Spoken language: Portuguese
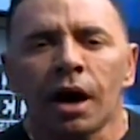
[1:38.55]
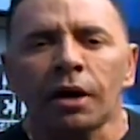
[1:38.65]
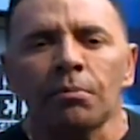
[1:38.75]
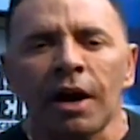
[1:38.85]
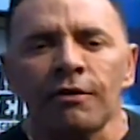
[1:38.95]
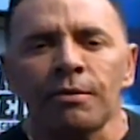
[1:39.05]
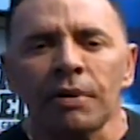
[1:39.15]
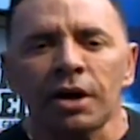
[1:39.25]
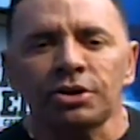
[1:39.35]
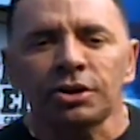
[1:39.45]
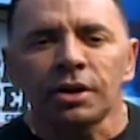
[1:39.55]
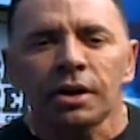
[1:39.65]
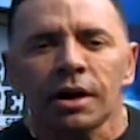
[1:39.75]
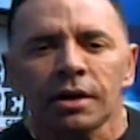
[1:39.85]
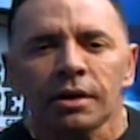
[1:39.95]
É que brevemente,
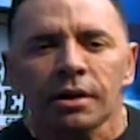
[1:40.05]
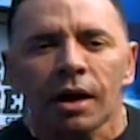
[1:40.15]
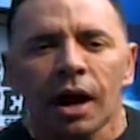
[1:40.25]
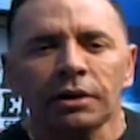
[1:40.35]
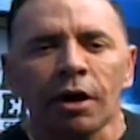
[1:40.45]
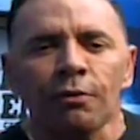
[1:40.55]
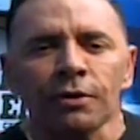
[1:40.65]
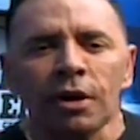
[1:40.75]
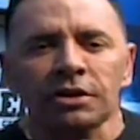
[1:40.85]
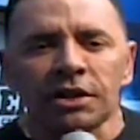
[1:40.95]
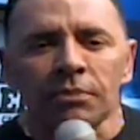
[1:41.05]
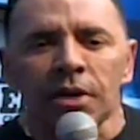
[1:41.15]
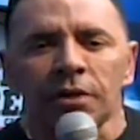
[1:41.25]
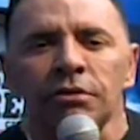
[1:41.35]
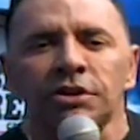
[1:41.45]
até o final de semana,